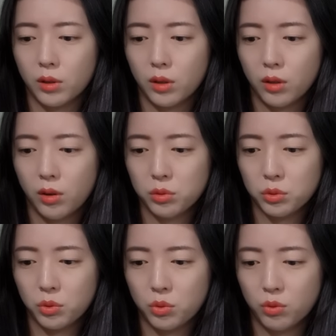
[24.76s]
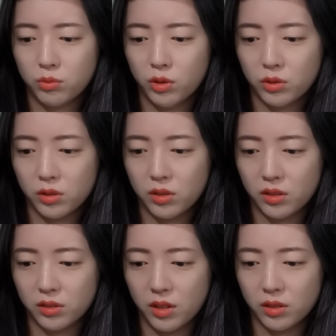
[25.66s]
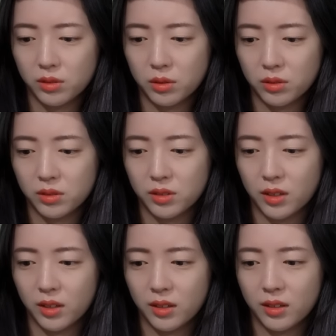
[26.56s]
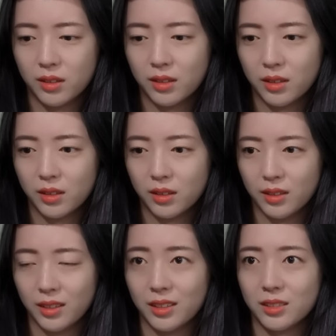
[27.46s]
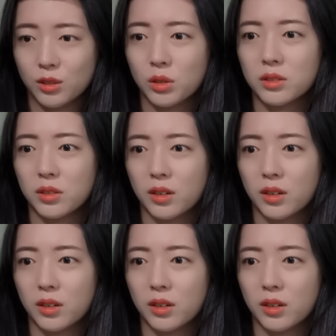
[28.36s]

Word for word: 나랑 헤어지고 공무원 됐다는 얘긴 들었는데 이 근처에서